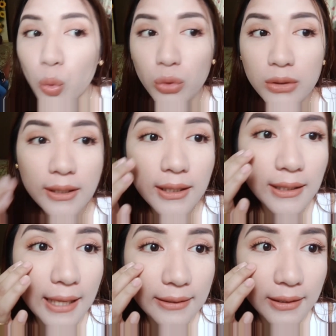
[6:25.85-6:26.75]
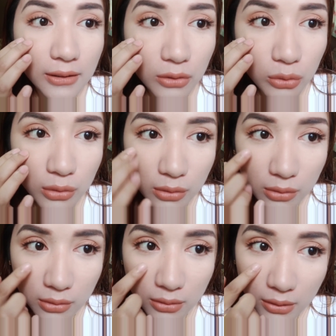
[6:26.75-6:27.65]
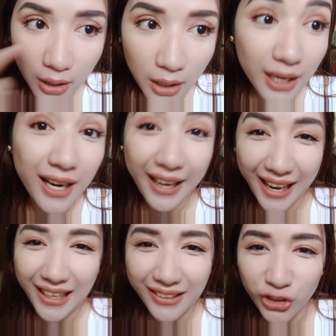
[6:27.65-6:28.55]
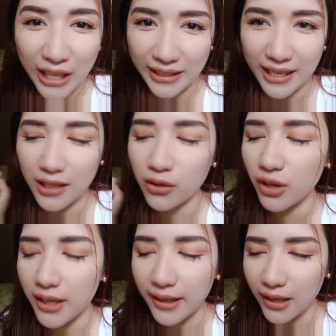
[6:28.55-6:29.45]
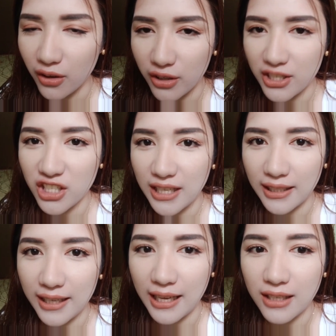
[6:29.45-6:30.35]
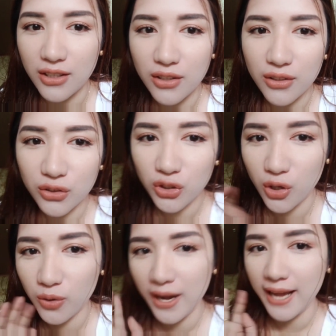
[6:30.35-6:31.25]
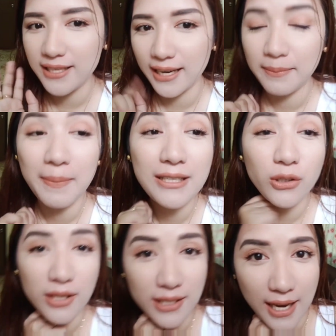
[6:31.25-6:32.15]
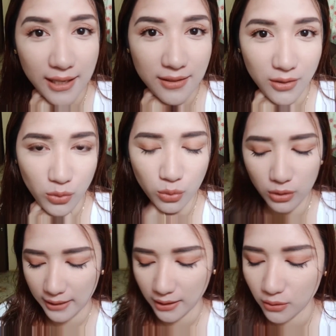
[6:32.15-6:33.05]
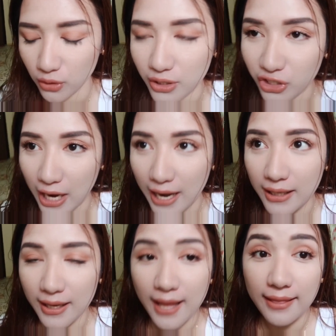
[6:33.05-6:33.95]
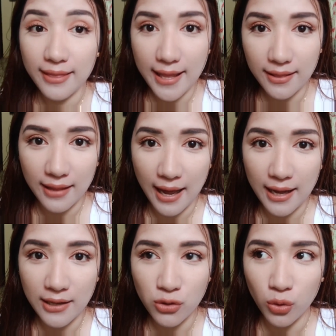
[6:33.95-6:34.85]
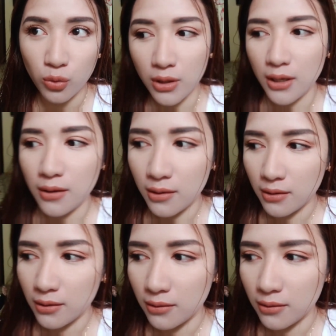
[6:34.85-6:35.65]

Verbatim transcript: titignan natin itong hanggang kailan to tatagal. Kung hanggang ilang oras siya tatagal. So, hi Jared. Papasok na si Jared sa school. Hatid ko na siya. 10 na. So, Here